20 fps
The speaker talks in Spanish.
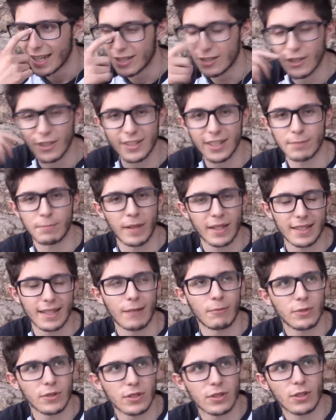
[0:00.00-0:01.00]
Nos
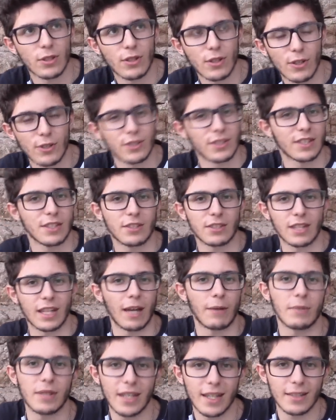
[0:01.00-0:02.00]
despertamos todos los tíos
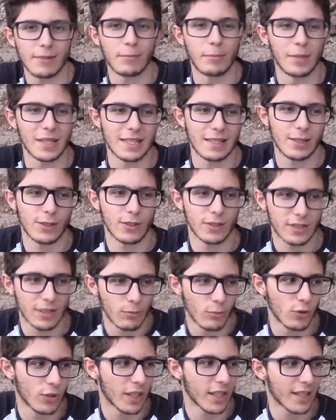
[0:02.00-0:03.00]
que había vestidos
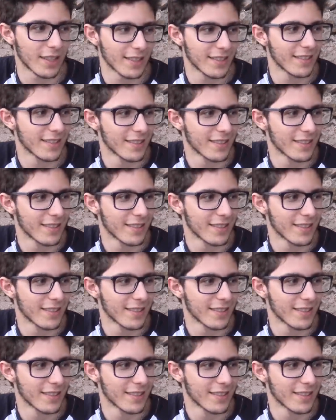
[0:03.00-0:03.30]
de mujer,